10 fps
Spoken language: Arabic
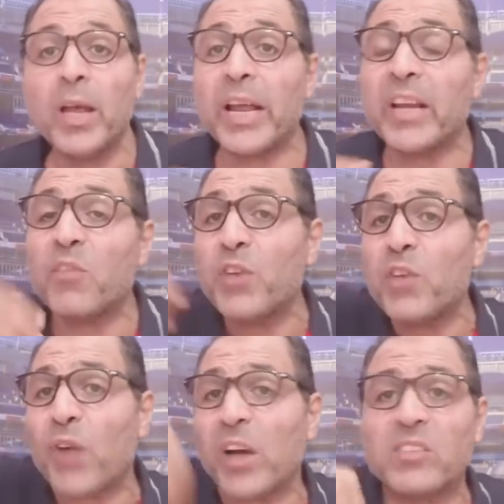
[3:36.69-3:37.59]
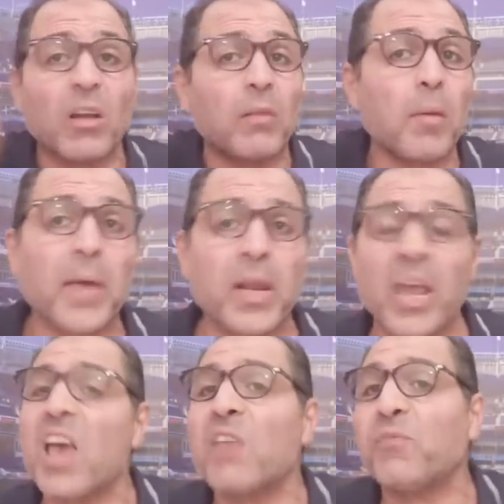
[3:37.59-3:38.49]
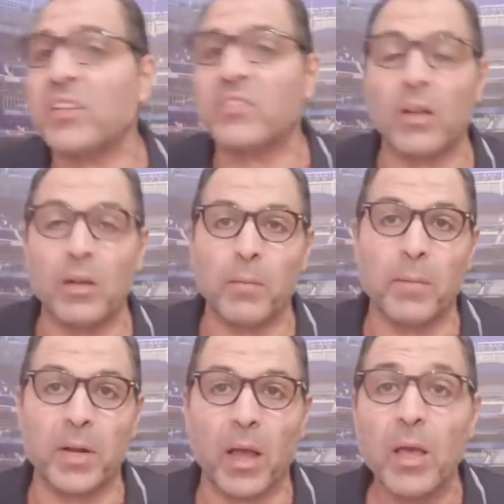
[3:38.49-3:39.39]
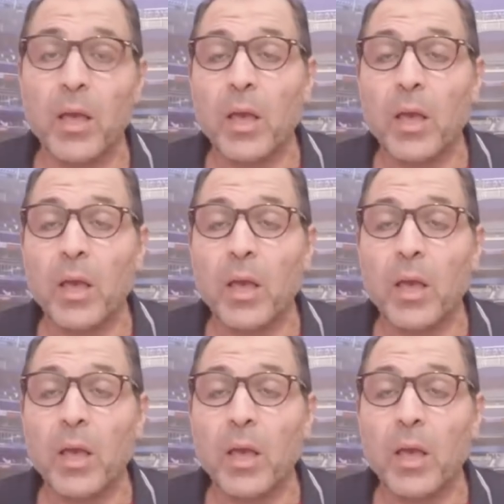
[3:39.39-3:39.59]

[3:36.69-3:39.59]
لان في فيصل ما بيننا ايه الفيصل اللي ما بيننا